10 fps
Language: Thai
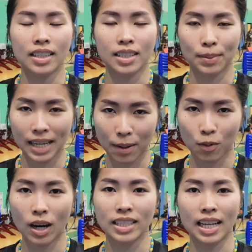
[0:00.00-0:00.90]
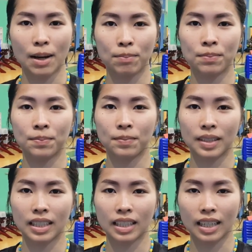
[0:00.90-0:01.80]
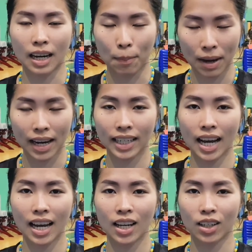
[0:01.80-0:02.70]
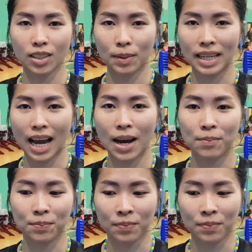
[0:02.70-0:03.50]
จะพยายามคว้าแชมป์กลับมาให้ได้ แล้วก็จะพยายาม